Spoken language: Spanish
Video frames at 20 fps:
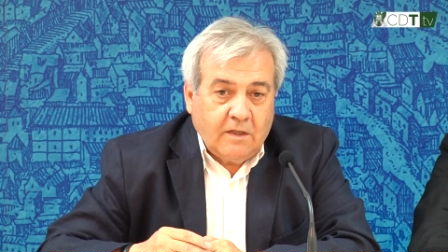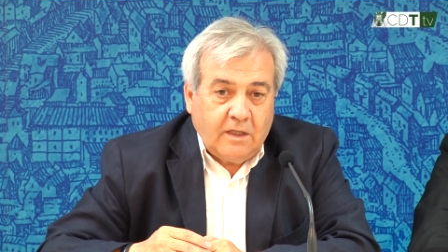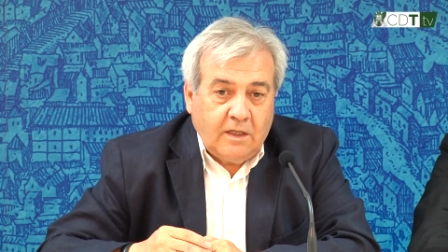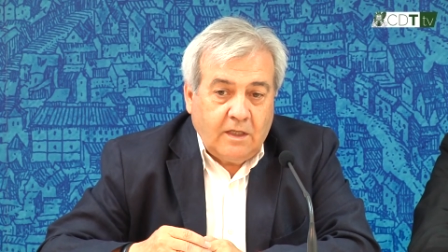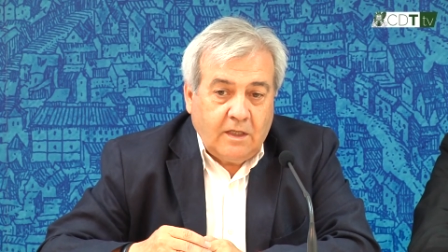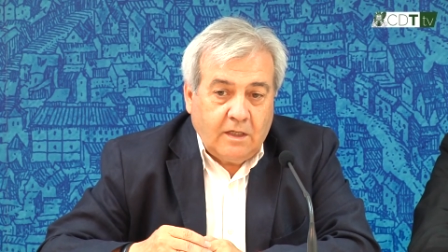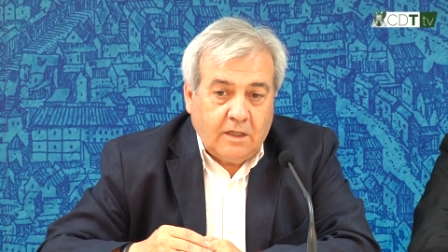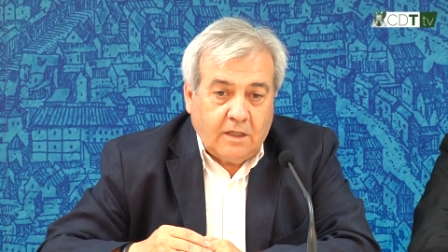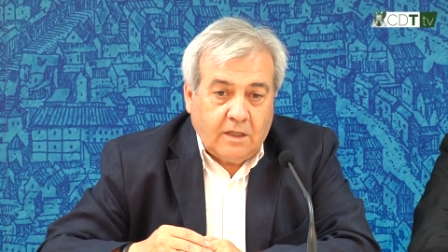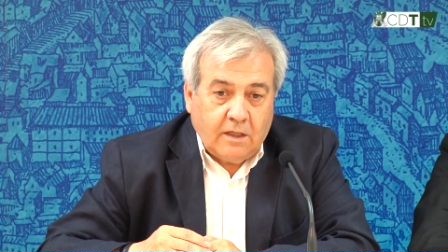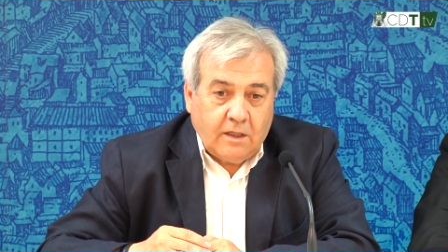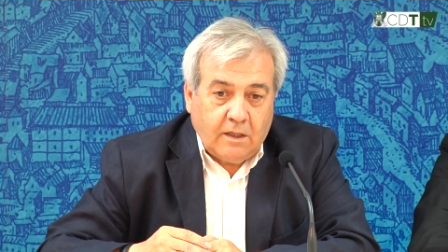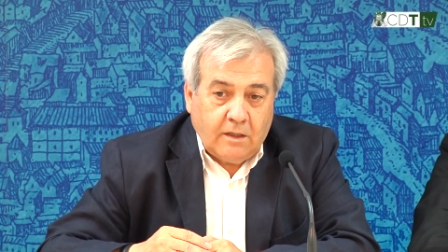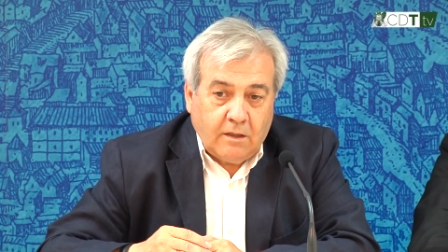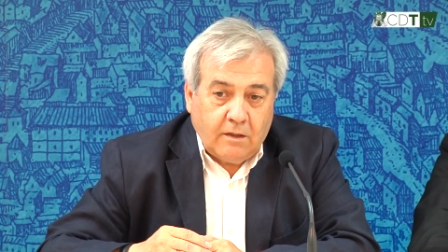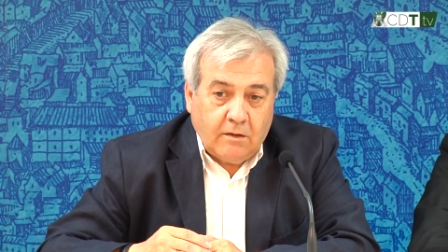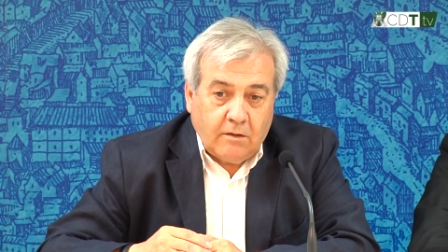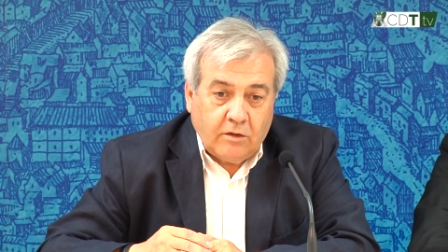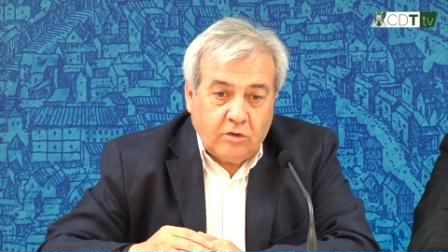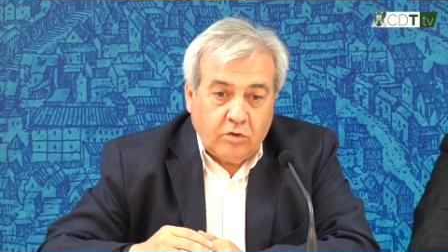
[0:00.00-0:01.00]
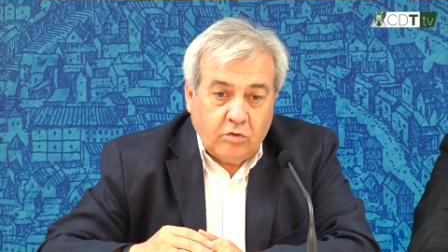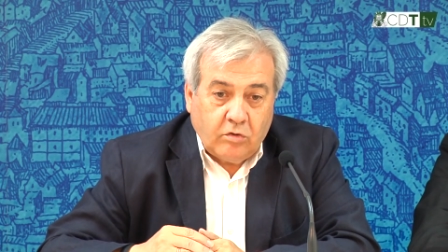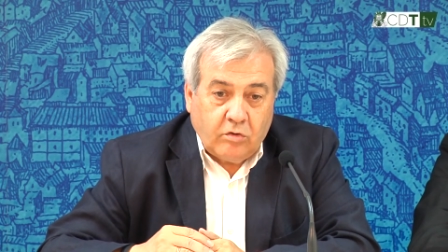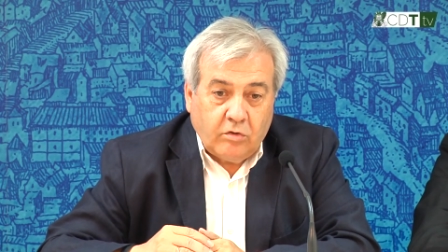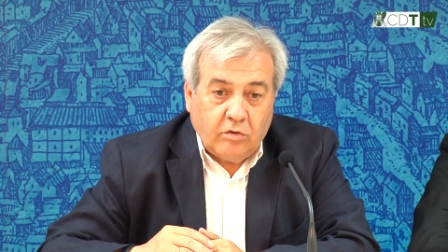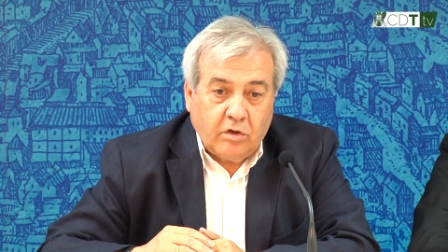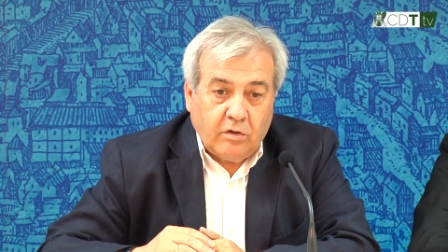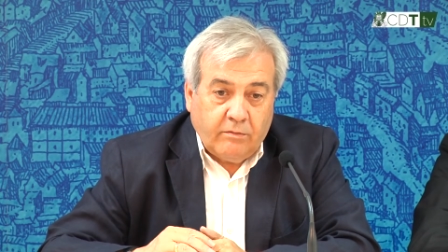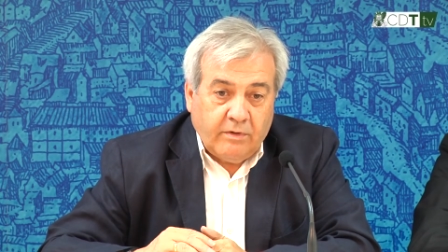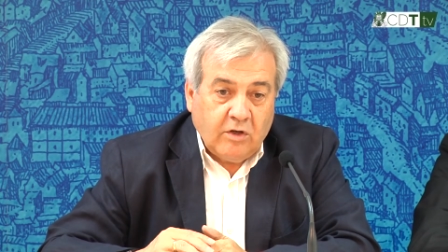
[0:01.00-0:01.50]
y que yo
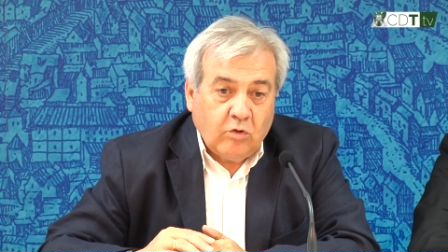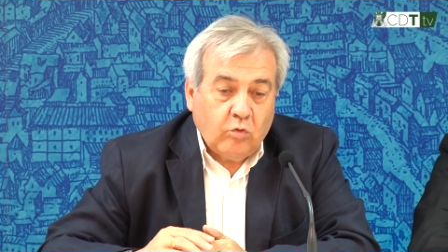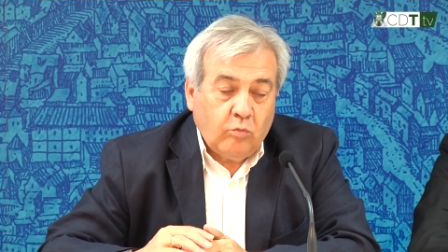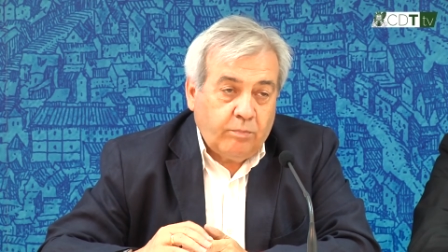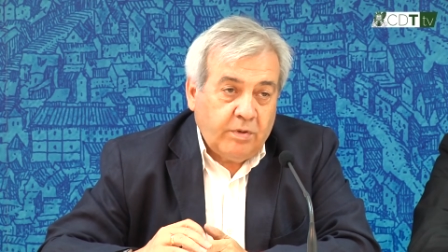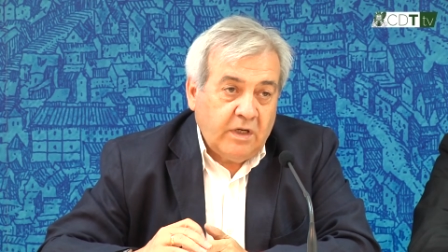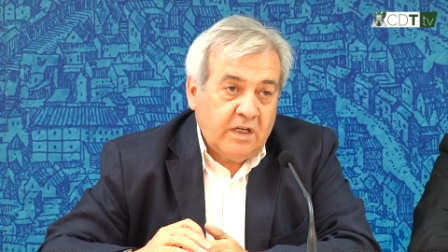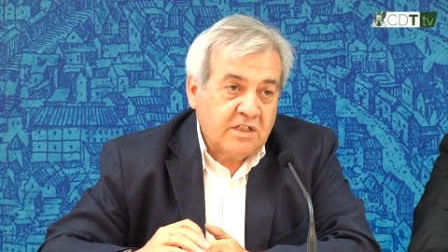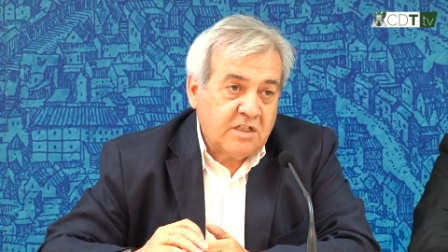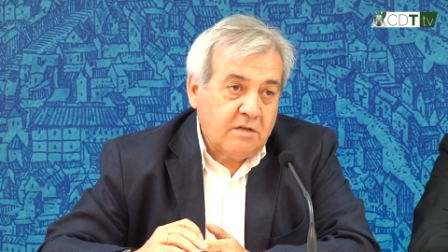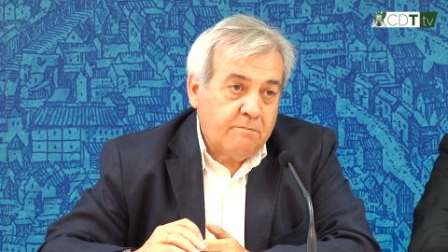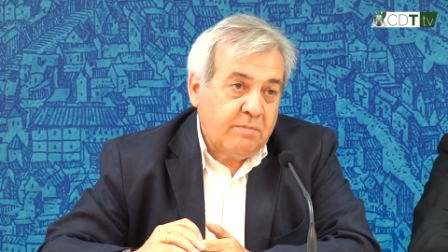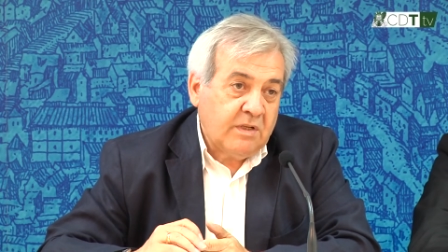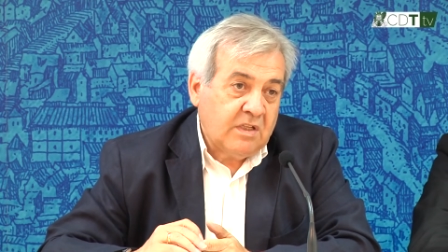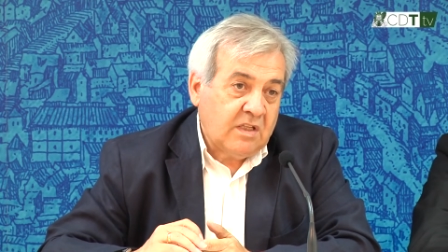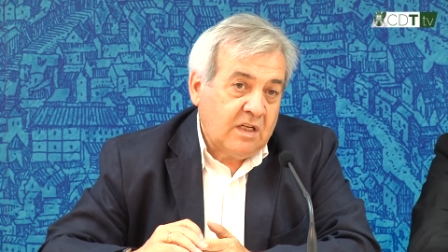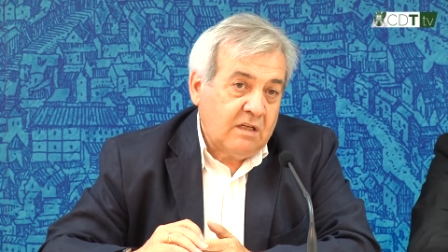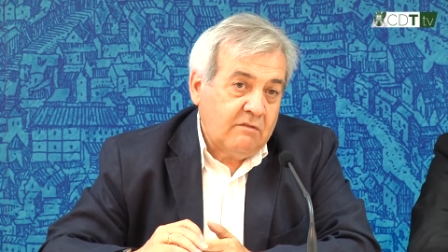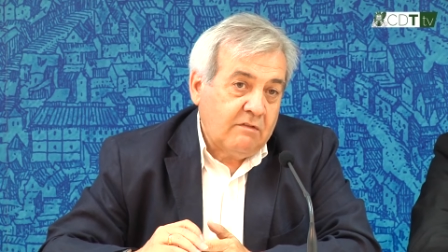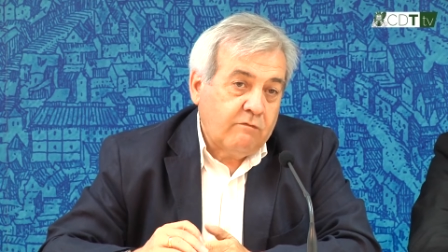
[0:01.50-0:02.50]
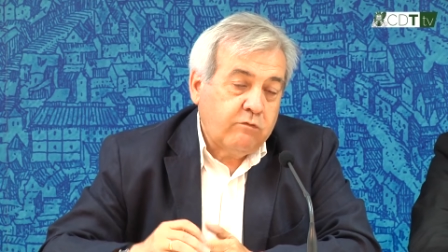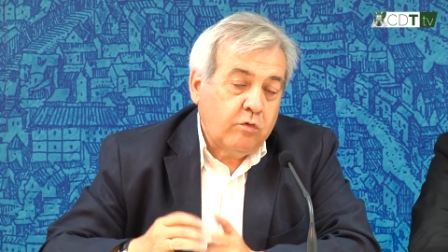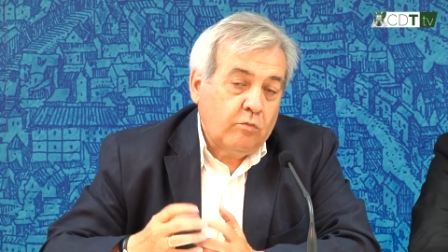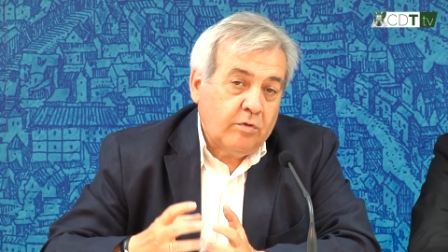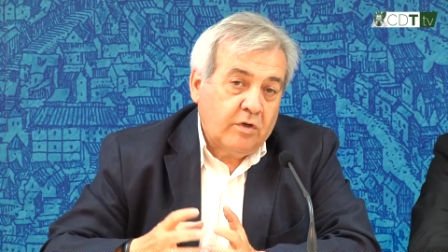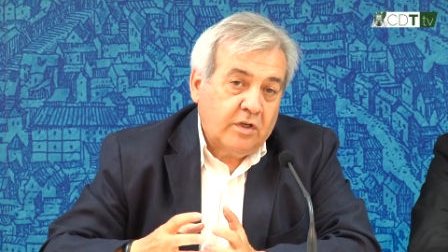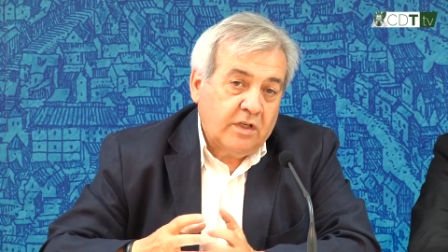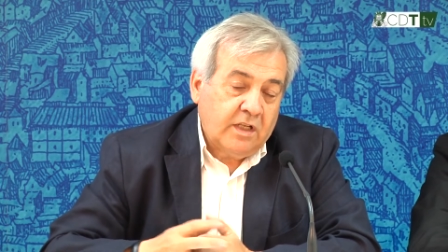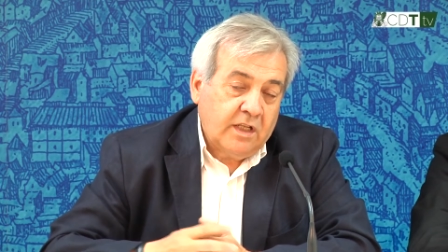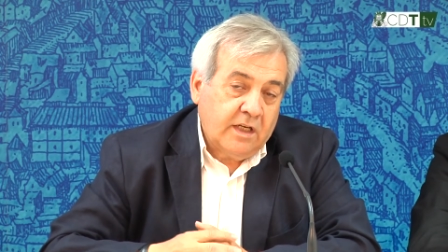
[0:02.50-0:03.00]
creo que va a cumplir las expectativas
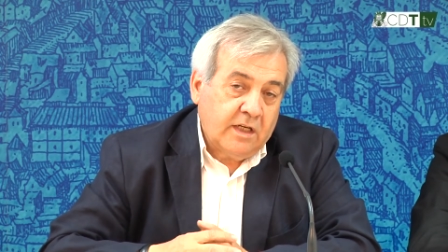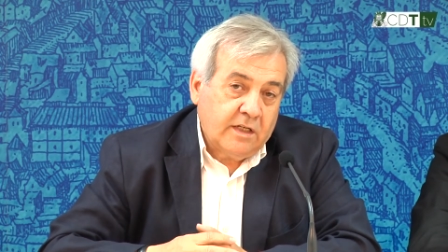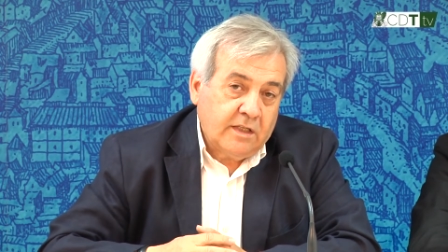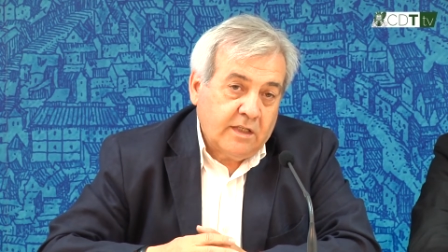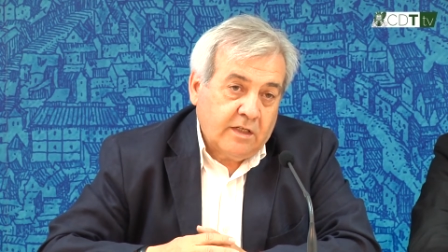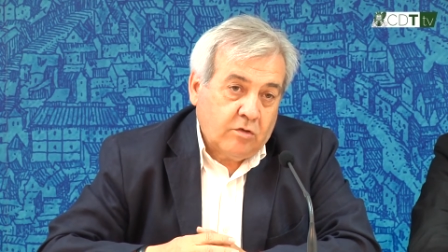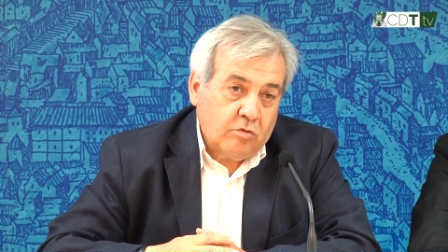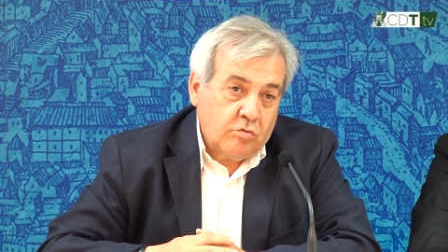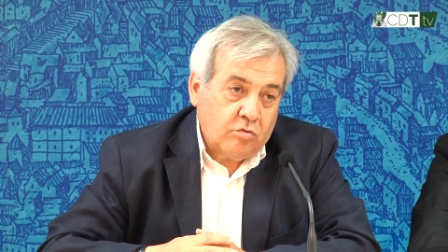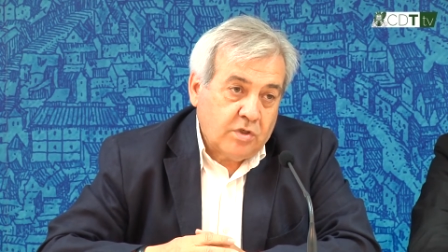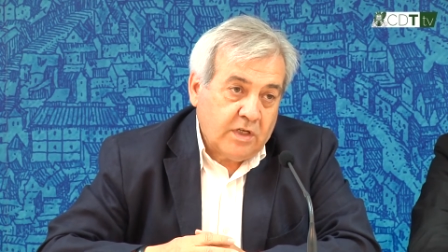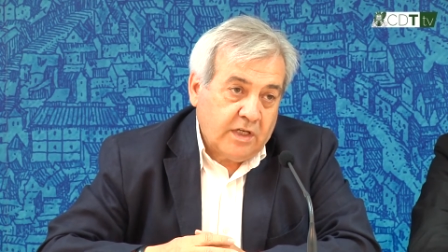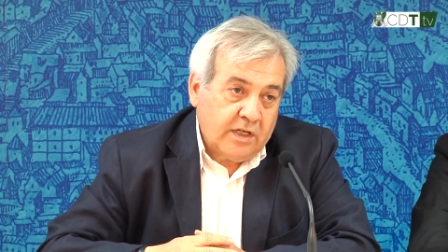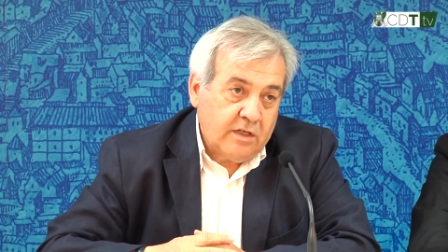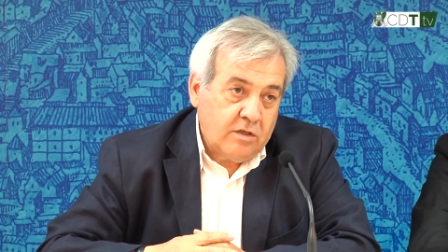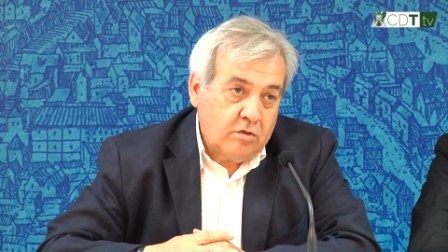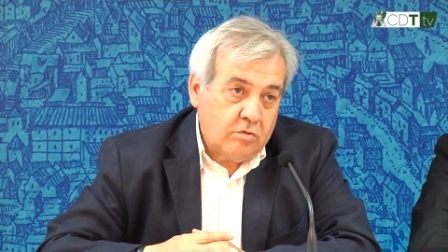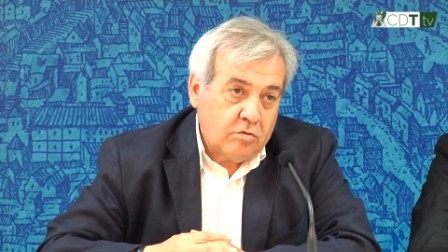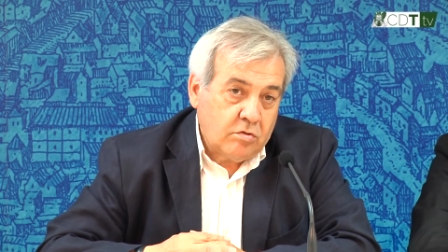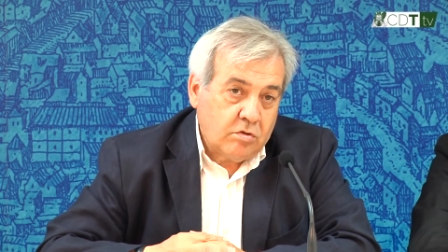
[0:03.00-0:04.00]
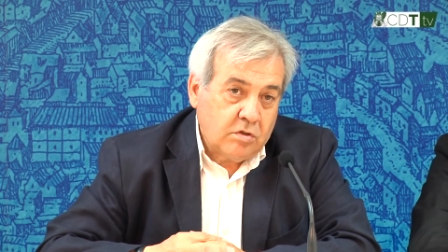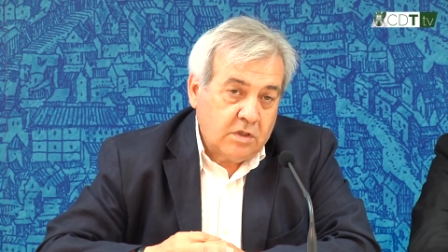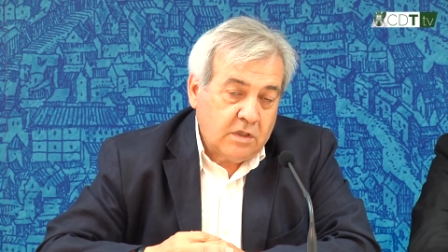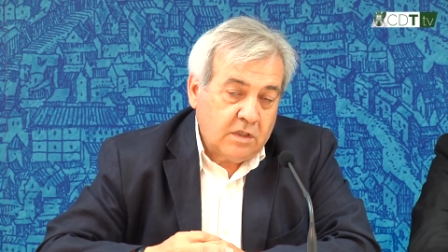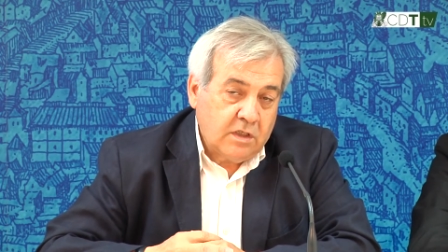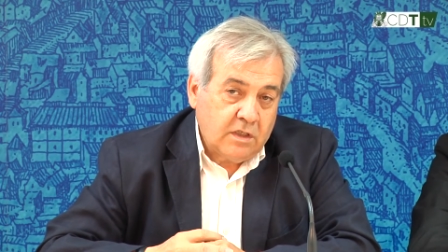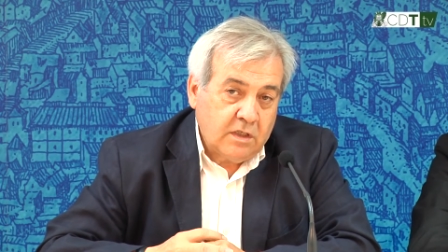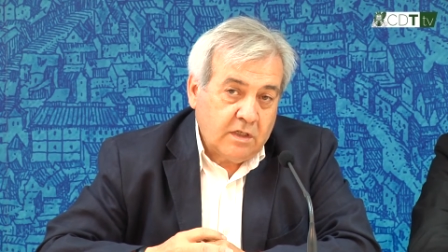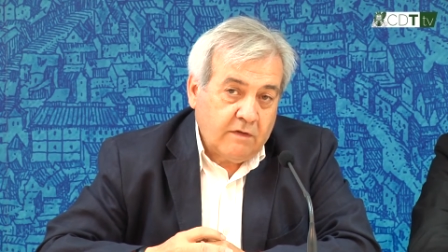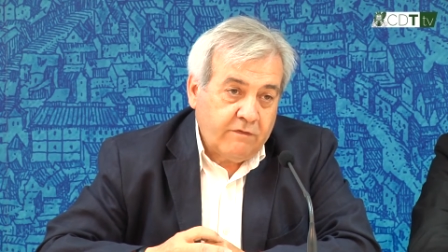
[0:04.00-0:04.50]
futbolísticas de todos aquellos
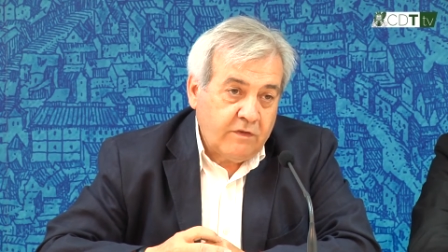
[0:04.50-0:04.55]
eh,